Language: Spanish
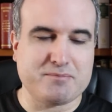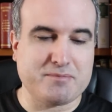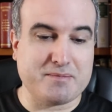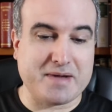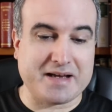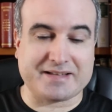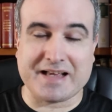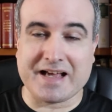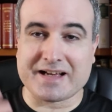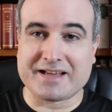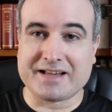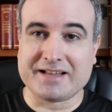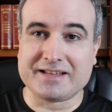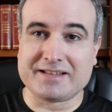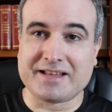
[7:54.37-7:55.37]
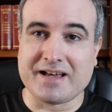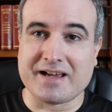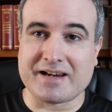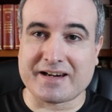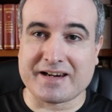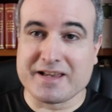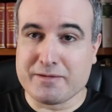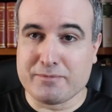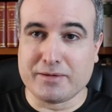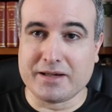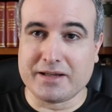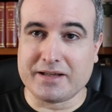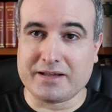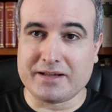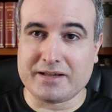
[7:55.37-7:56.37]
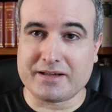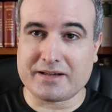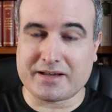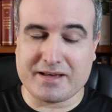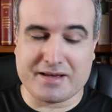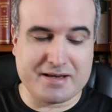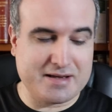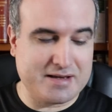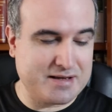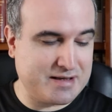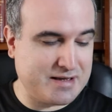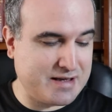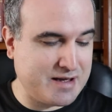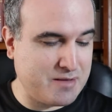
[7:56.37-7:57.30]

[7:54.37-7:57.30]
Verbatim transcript: masacre terrible que,